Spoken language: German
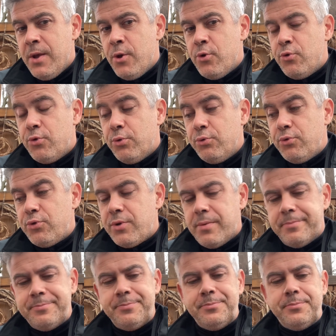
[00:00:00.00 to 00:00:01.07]
Sonst
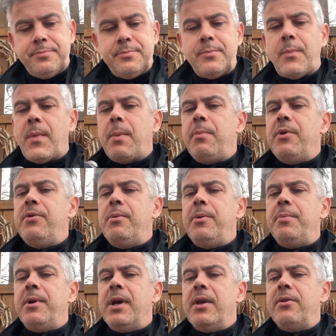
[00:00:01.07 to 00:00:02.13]
bin ich ziemlich
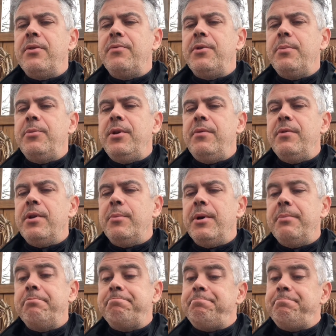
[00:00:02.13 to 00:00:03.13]
begeistert von dem Ding wieder mal.